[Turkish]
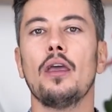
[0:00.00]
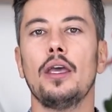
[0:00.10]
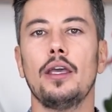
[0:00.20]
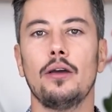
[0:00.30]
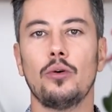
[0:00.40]

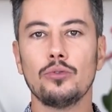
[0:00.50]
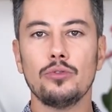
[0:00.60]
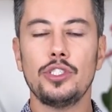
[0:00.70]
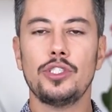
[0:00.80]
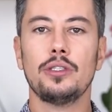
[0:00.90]
Ee,
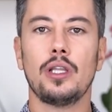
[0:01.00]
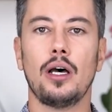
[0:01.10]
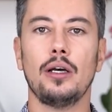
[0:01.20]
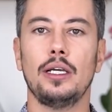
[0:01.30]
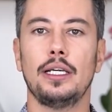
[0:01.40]
onun
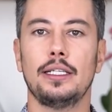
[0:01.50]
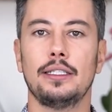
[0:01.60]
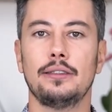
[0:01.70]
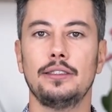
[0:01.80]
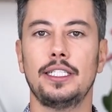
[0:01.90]
dışında
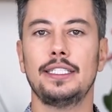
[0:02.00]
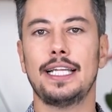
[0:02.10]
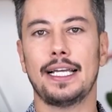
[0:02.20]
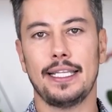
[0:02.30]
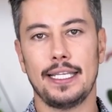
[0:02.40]
e, işte
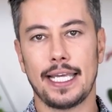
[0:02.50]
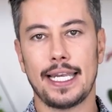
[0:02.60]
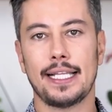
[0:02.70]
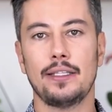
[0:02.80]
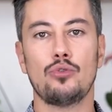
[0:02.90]
direnleri
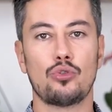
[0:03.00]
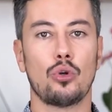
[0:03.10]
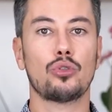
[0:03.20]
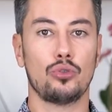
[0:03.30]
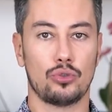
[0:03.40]
genelde
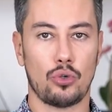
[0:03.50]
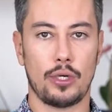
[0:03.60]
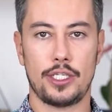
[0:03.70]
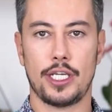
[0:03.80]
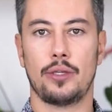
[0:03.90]
3-4 gün
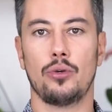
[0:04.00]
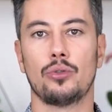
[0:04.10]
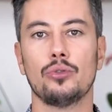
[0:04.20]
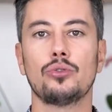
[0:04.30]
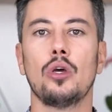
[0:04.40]
sonra
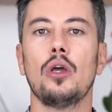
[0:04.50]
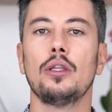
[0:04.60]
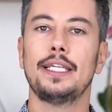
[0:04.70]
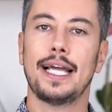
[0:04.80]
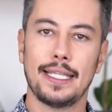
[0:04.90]
çekiyoruz.
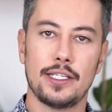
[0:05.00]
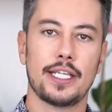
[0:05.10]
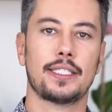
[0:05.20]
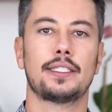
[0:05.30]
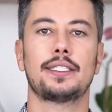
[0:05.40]
Direnleri
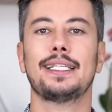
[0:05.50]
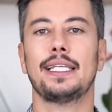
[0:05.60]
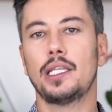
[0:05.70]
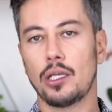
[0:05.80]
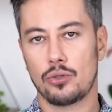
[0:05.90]
çektikten
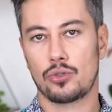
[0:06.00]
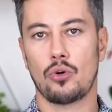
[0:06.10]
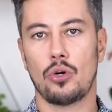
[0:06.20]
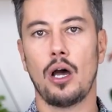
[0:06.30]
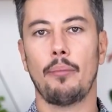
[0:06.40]
2 gün
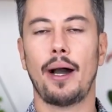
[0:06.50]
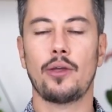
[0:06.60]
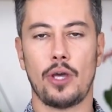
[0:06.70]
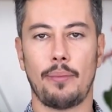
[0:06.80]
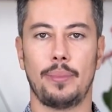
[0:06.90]
sonra
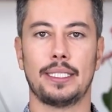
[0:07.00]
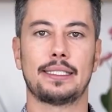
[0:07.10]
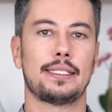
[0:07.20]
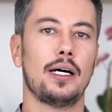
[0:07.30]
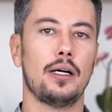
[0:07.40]
banyo
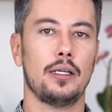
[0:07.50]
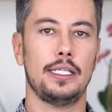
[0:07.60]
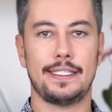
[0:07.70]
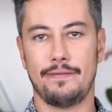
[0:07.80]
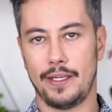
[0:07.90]
yapmanıza
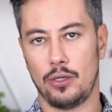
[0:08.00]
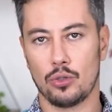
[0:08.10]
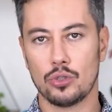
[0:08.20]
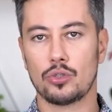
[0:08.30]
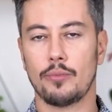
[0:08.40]
izin
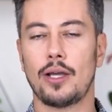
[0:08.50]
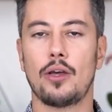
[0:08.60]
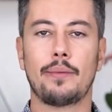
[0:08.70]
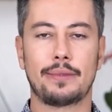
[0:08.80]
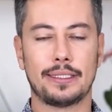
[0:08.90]
veriyoruz. Banyo
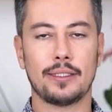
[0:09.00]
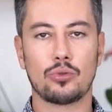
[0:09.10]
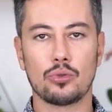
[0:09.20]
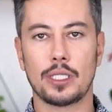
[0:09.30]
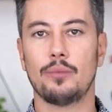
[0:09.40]
yaptığınızda
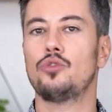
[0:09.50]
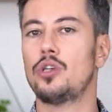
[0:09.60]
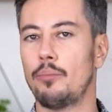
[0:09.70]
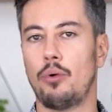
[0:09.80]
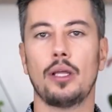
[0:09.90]
su, sabun,
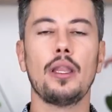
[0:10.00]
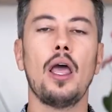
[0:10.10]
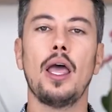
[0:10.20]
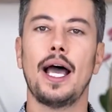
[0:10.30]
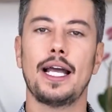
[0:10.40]
şampuan
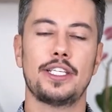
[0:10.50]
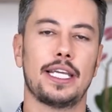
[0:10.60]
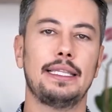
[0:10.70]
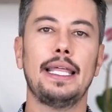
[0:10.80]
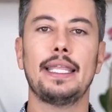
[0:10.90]
her
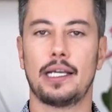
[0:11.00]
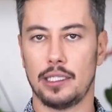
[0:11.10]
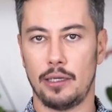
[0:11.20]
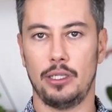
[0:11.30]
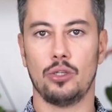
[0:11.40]
şekilde
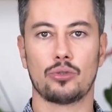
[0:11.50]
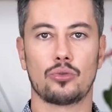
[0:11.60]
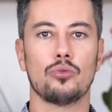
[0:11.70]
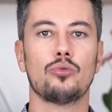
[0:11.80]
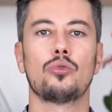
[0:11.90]

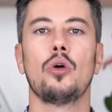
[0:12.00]
yıkanabiliyorsunuz.